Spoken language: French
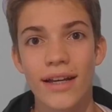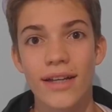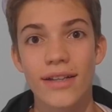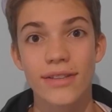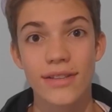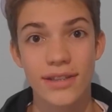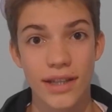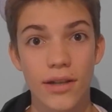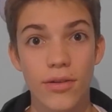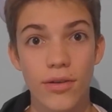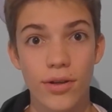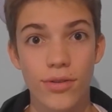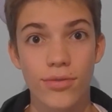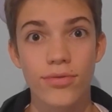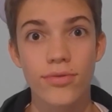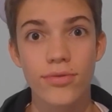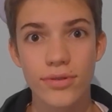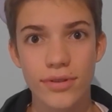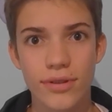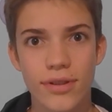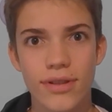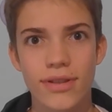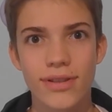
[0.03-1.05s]
Salut à
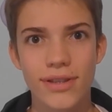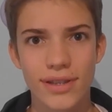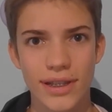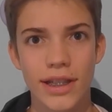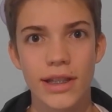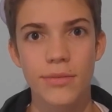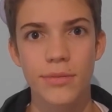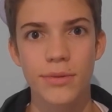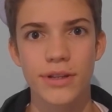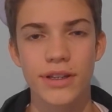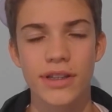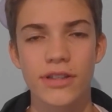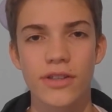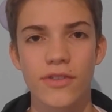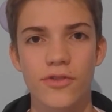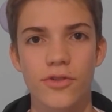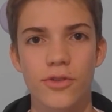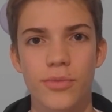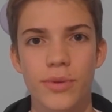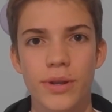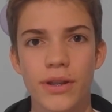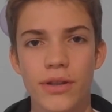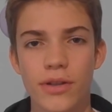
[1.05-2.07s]
tous, c'est Dimitri
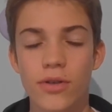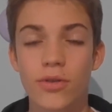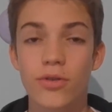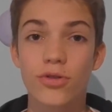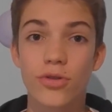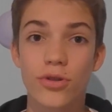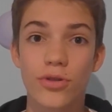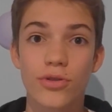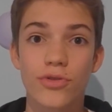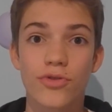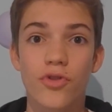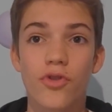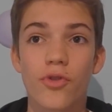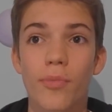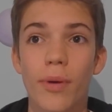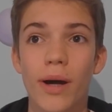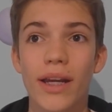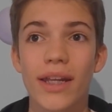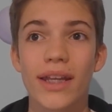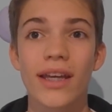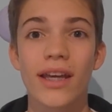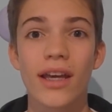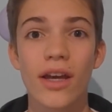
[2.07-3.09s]
Gaming. Aujourd'hui, je vais vous
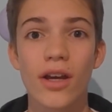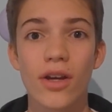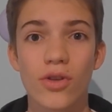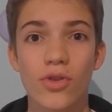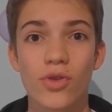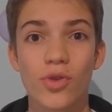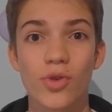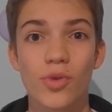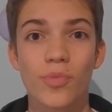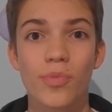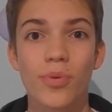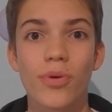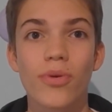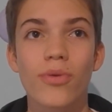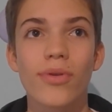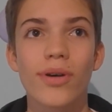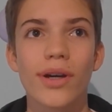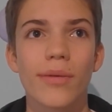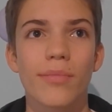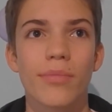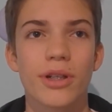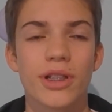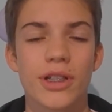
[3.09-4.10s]
parler de pourquoi
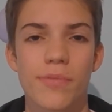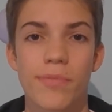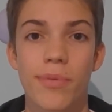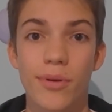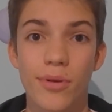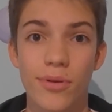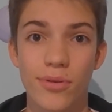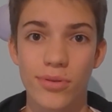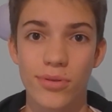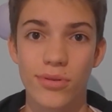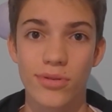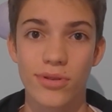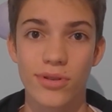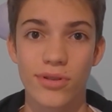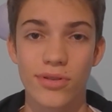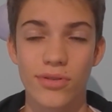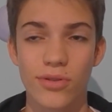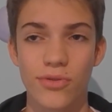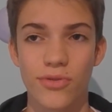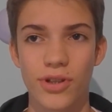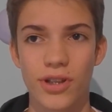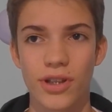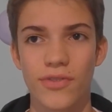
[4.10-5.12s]
eh ben, j'ai pas eu trop le temps
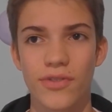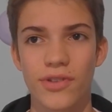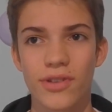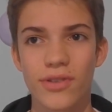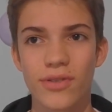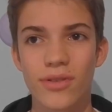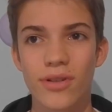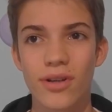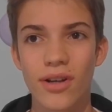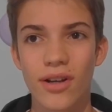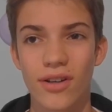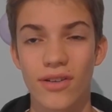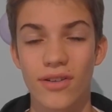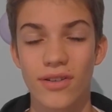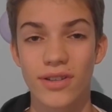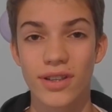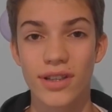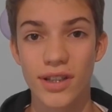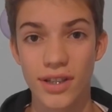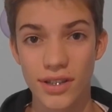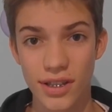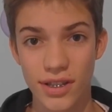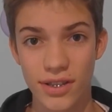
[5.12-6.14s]
de faire des vidéos euh,
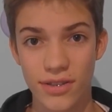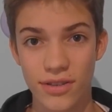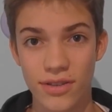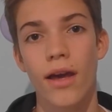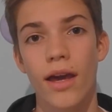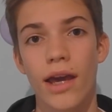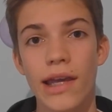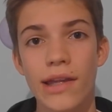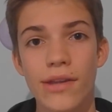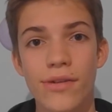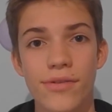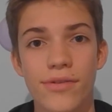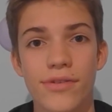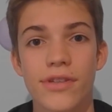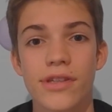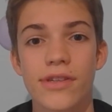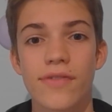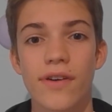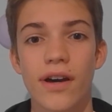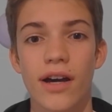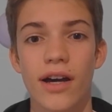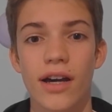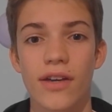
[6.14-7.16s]
ces derniers temps et de ce qui
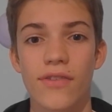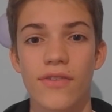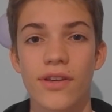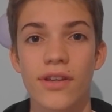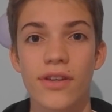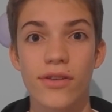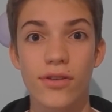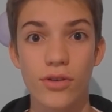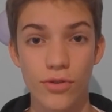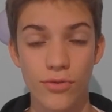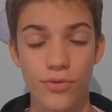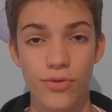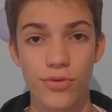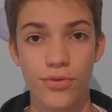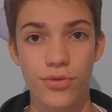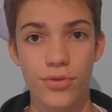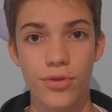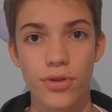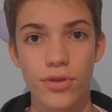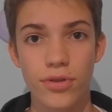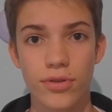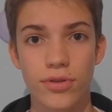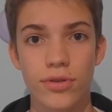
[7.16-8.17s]
va arriver dans le
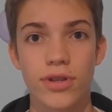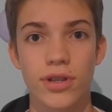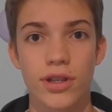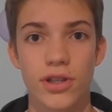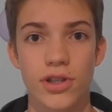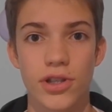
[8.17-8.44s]
futur sur cette